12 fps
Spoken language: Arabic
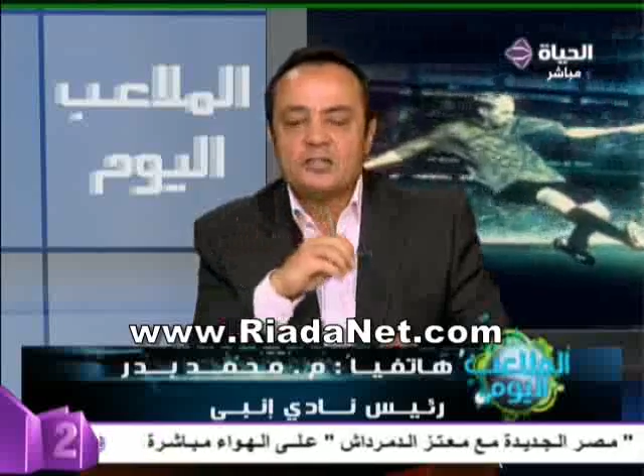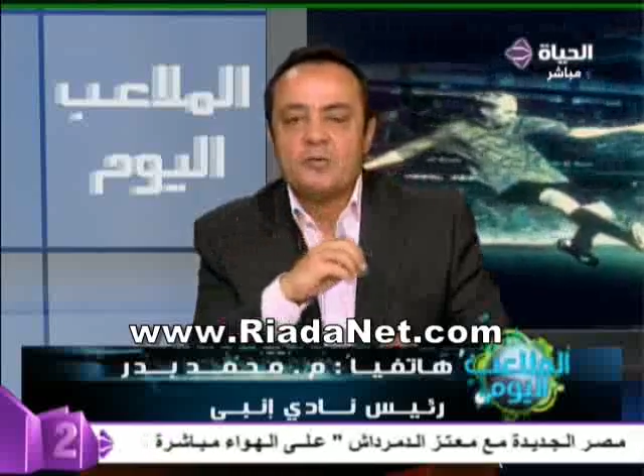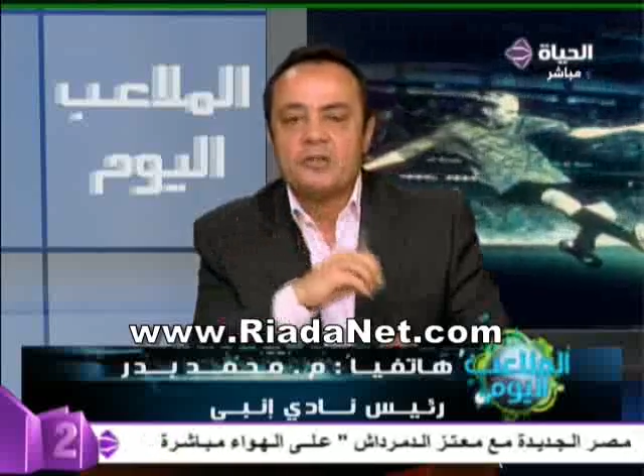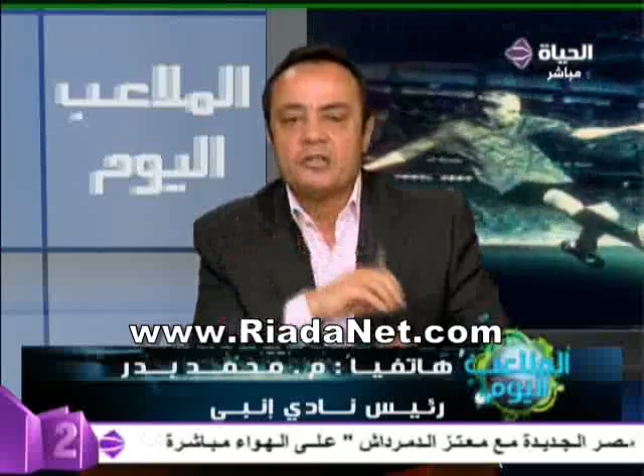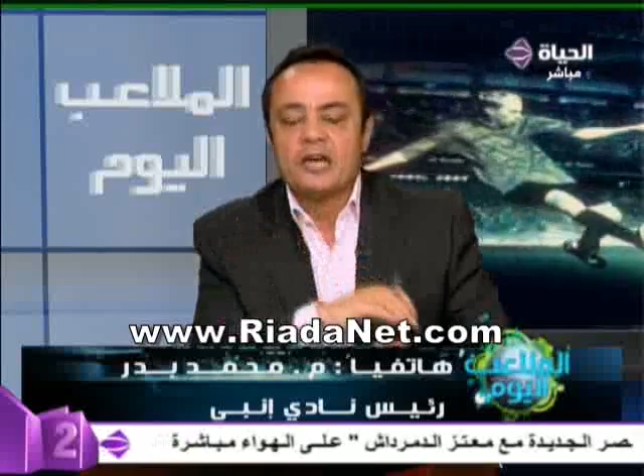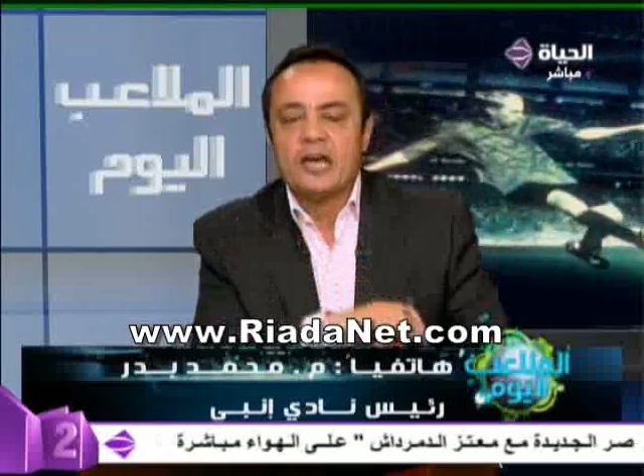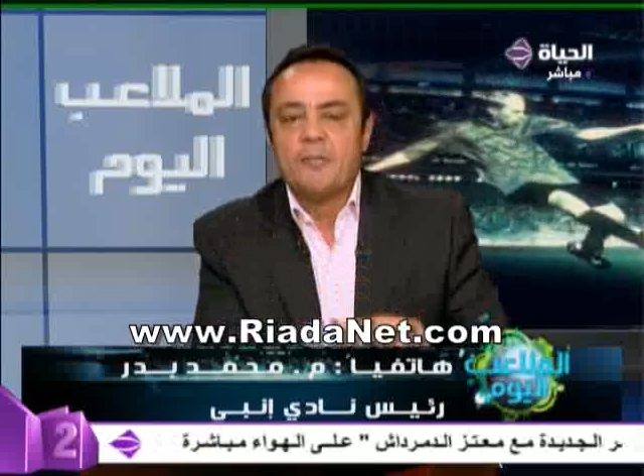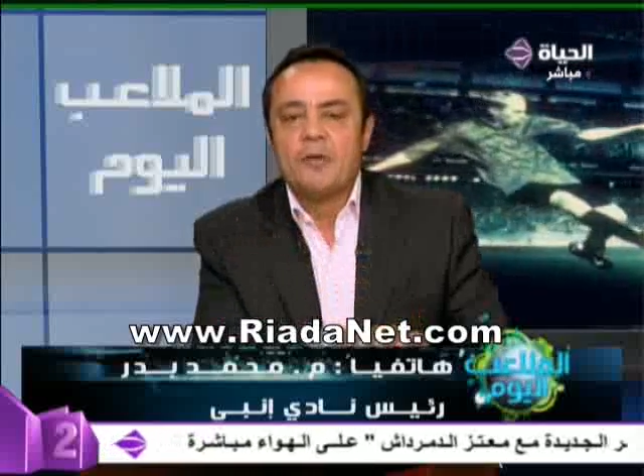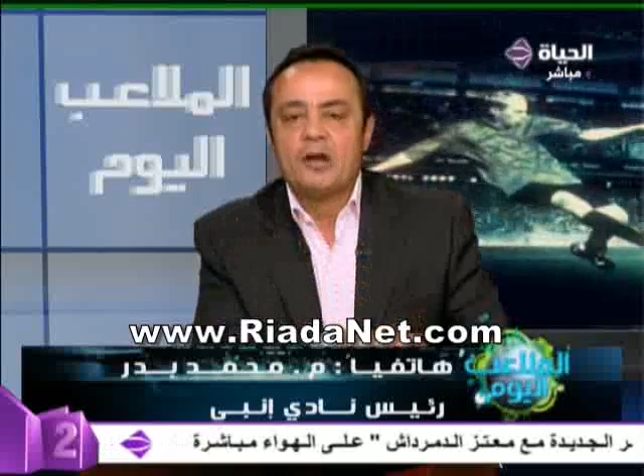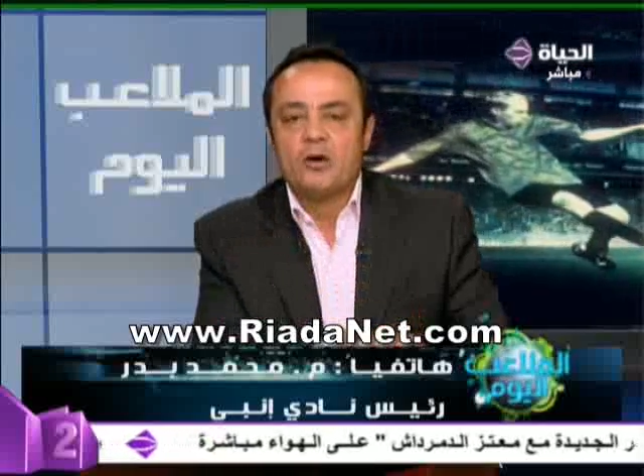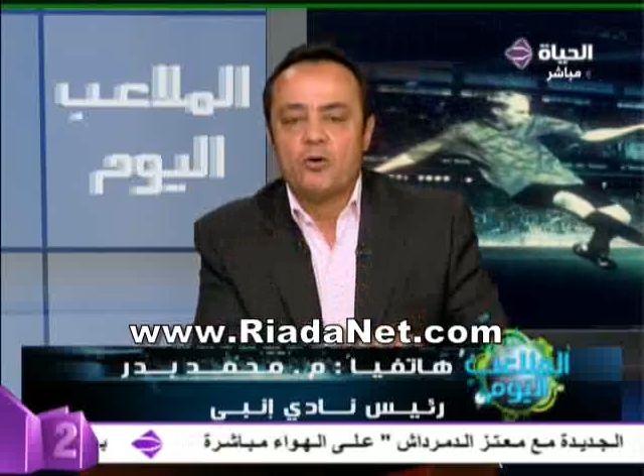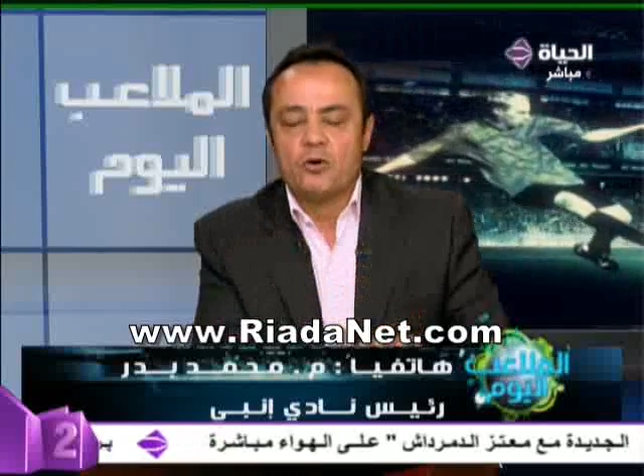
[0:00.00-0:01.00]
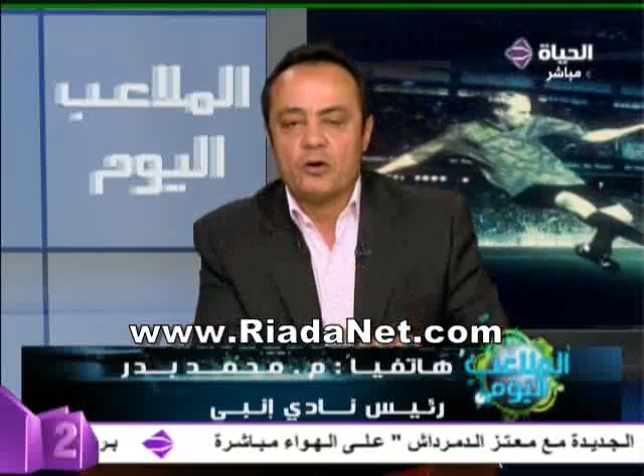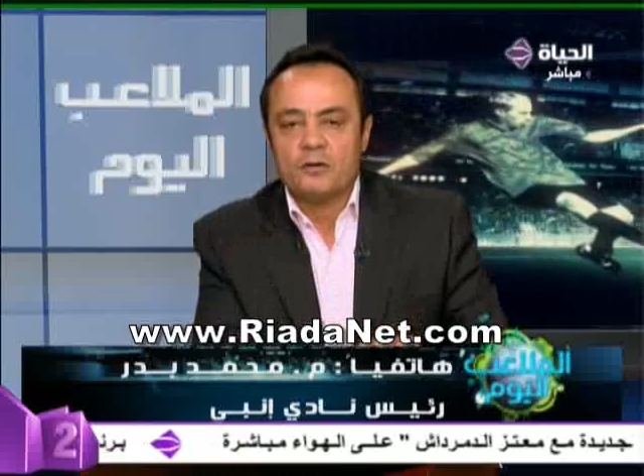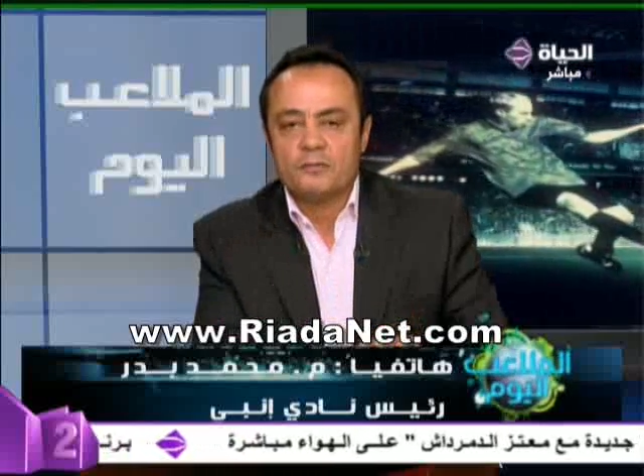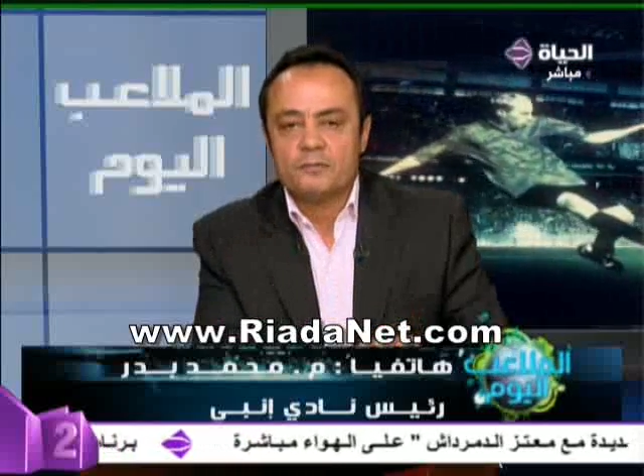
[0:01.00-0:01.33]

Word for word: نظام الانتخاب مره اخرى